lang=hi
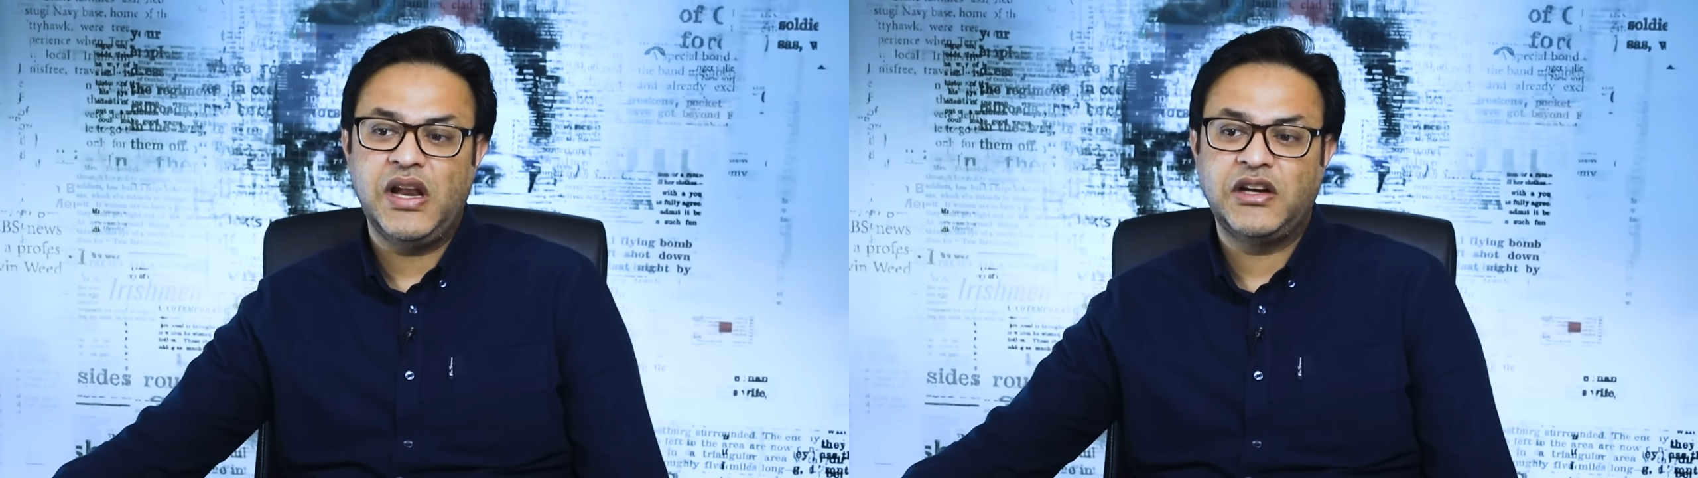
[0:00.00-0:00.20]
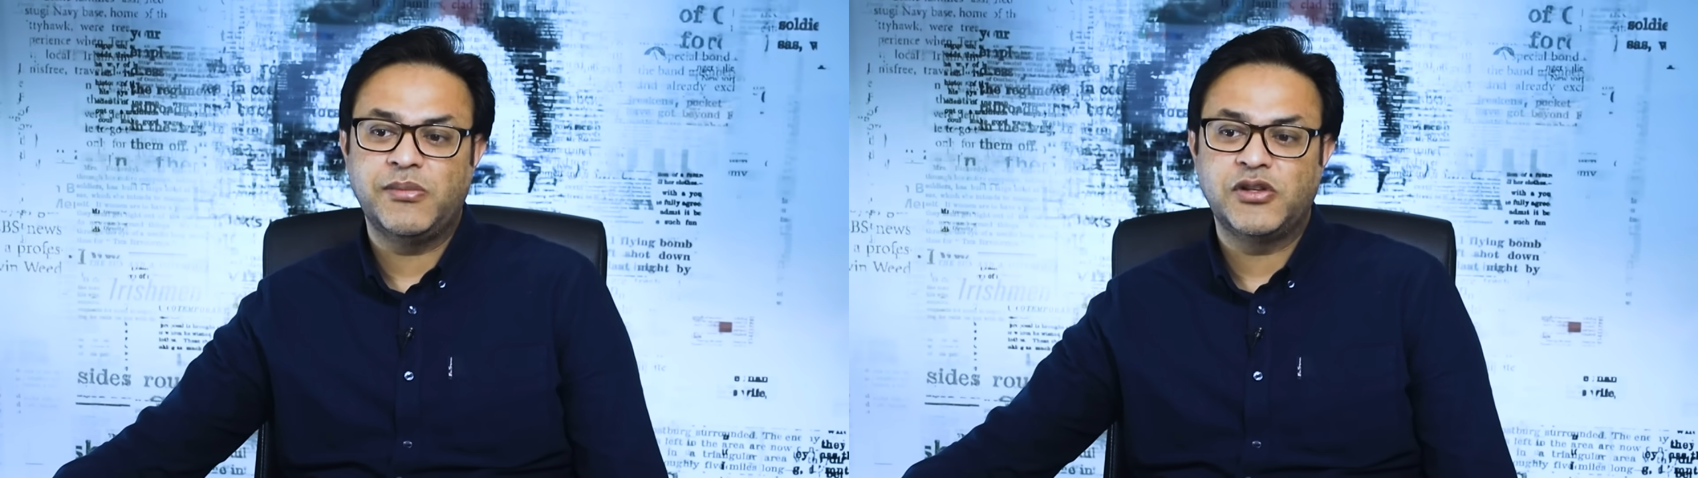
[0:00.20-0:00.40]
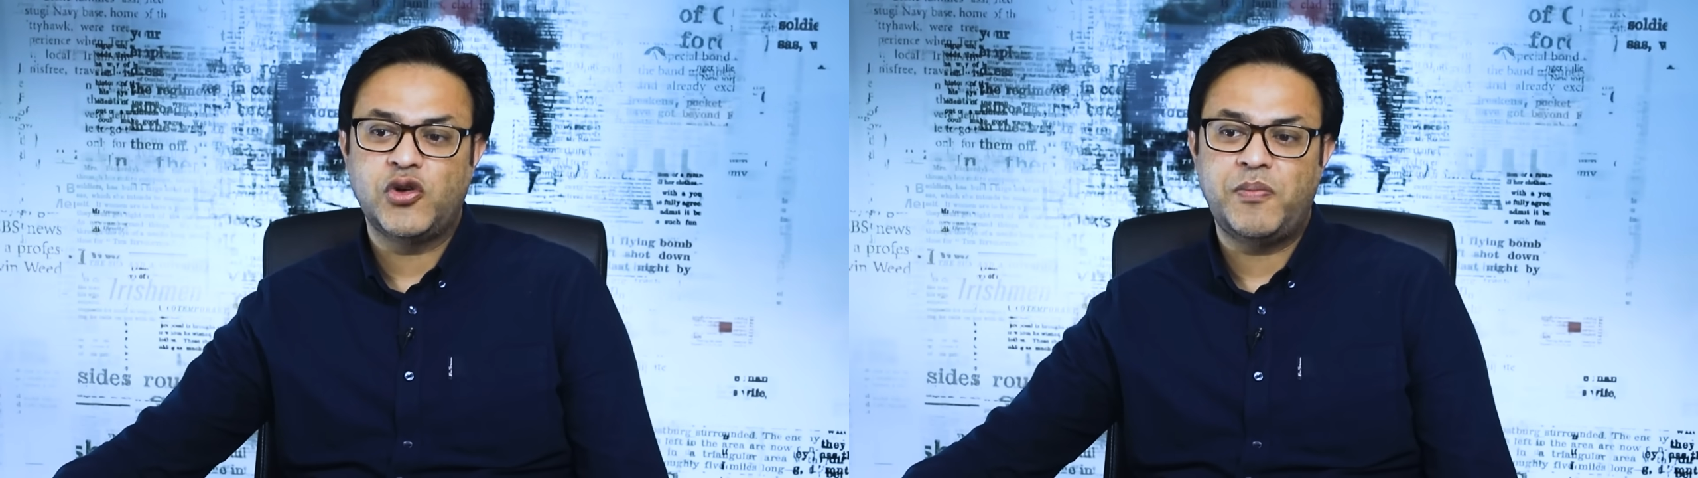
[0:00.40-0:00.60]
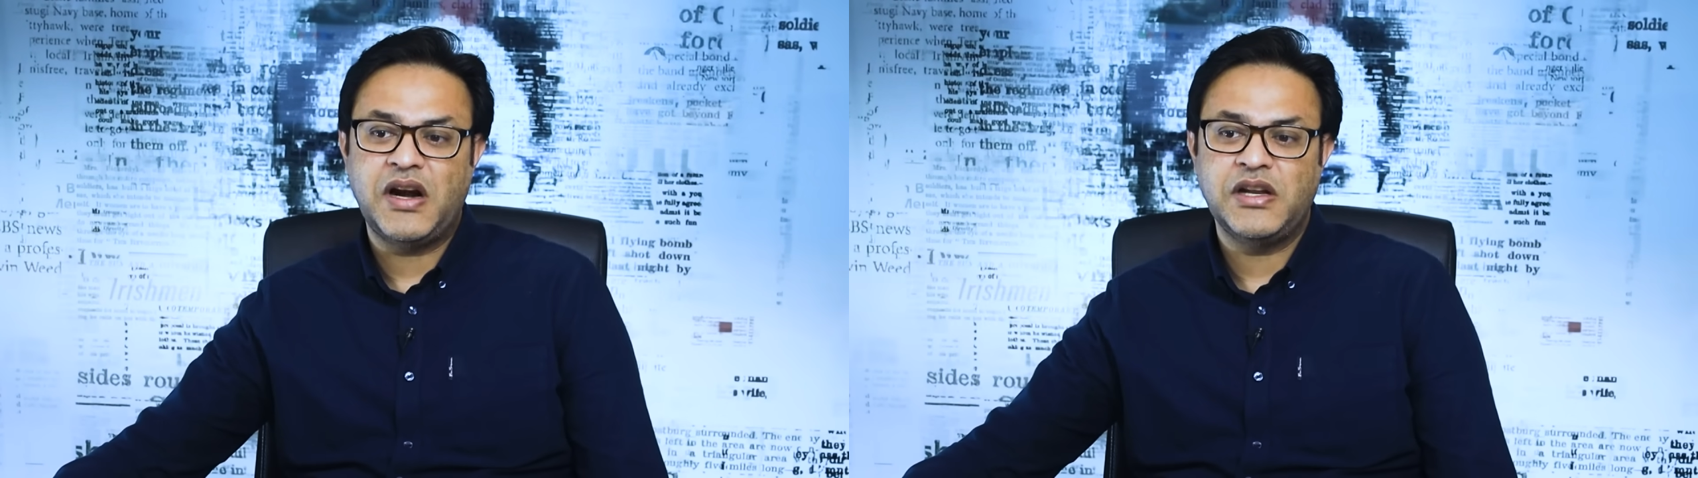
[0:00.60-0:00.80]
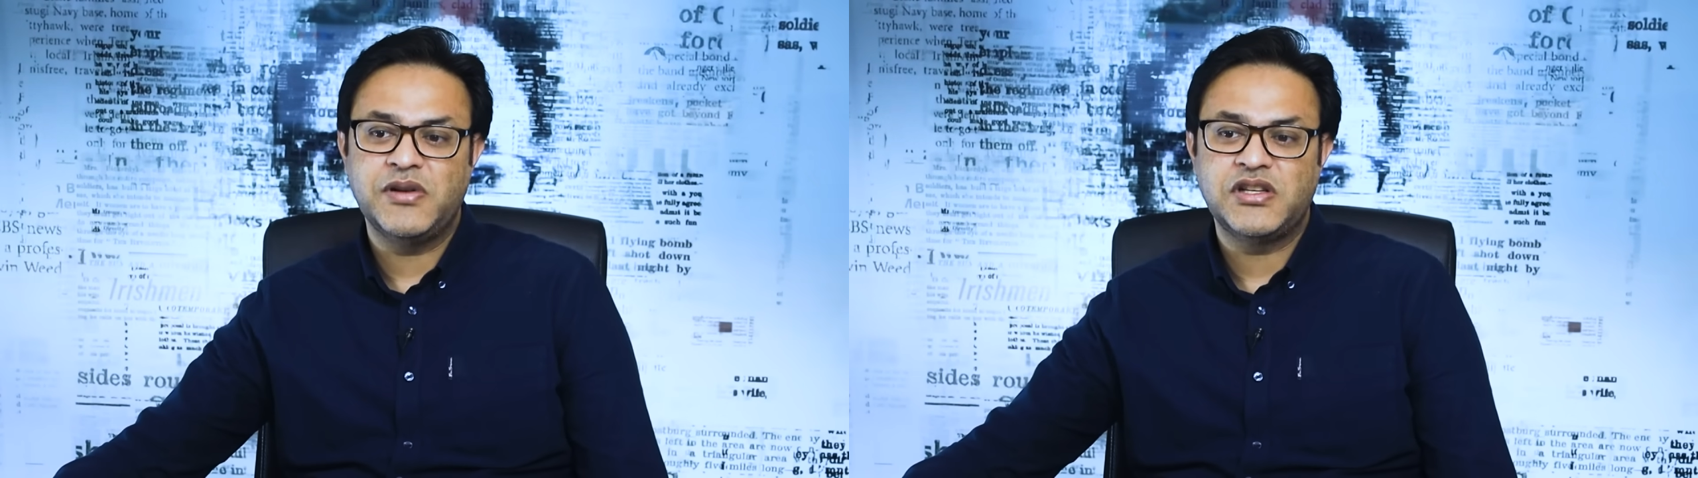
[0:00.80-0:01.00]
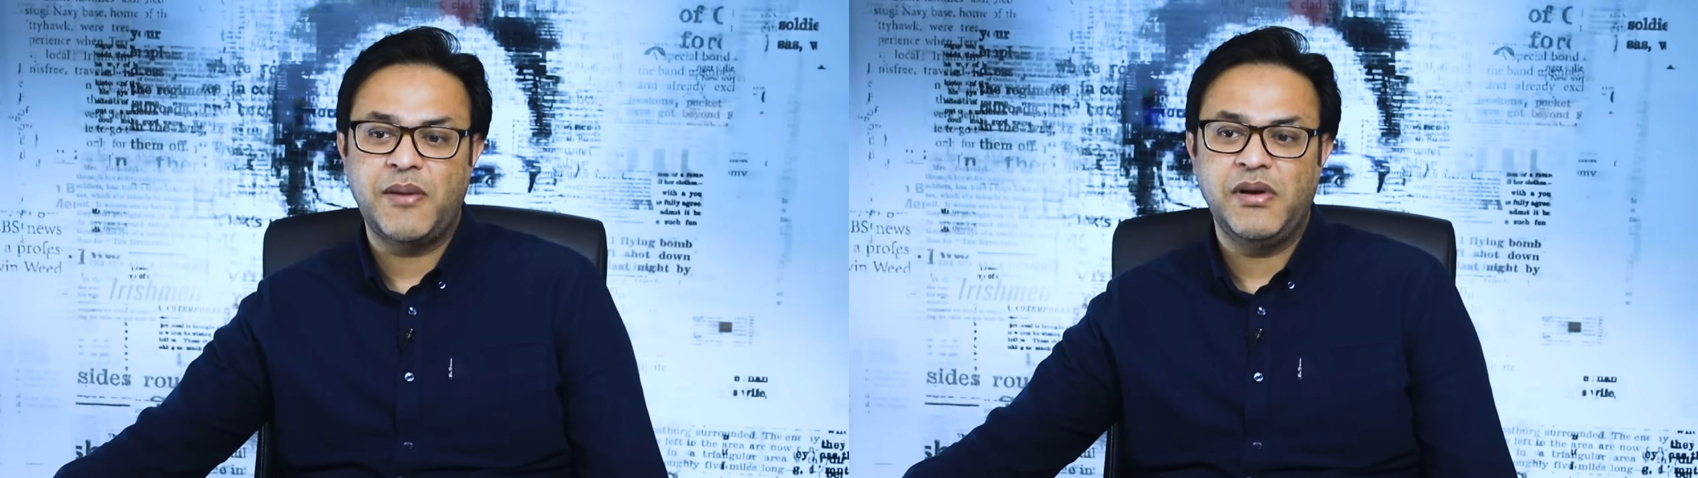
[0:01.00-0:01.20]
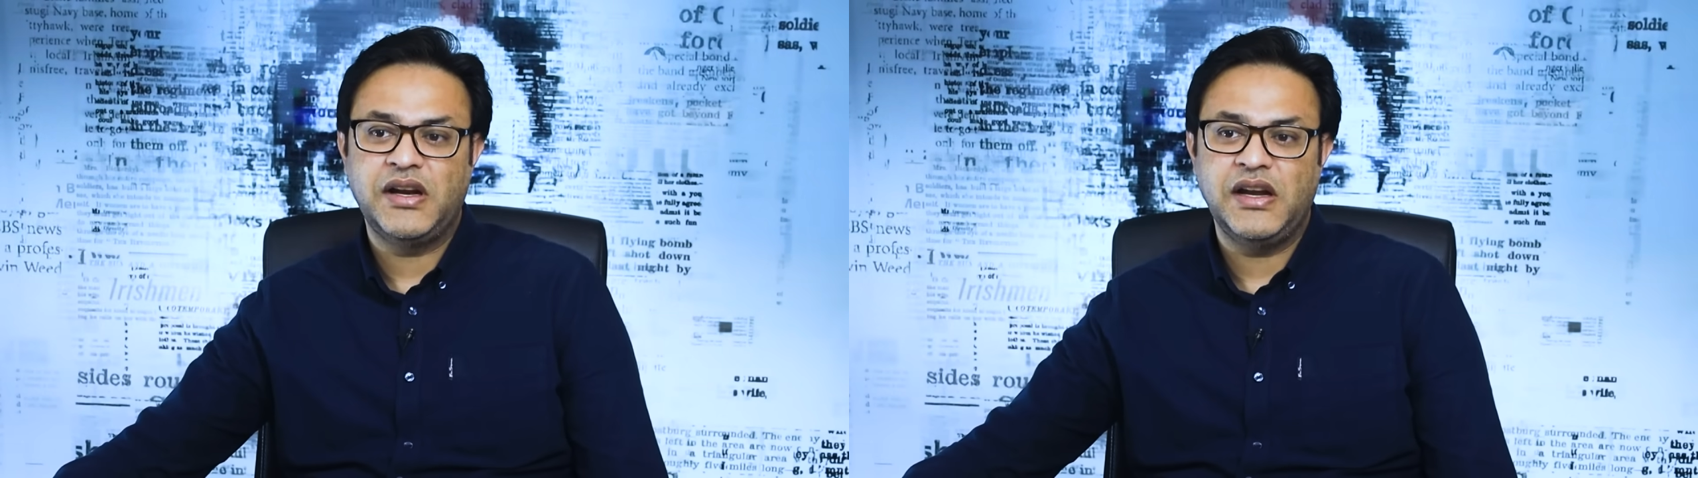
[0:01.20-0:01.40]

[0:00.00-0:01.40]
ने इलेक्टेबल्स को पार्टी में शामिल